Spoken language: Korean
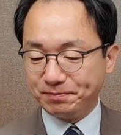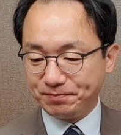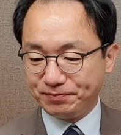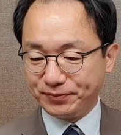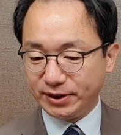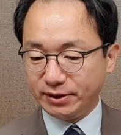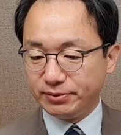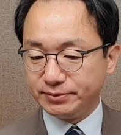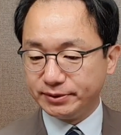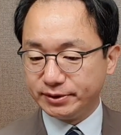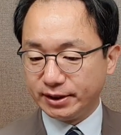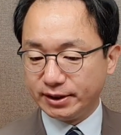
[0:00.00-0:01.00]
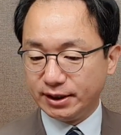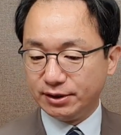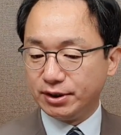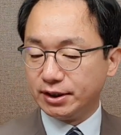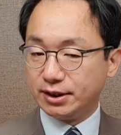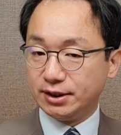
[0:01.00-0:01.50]
음, 이 부분들에 대한
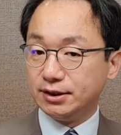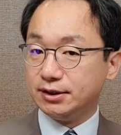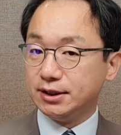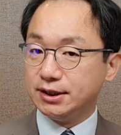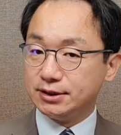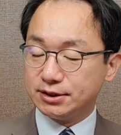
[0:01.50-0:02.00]
확인,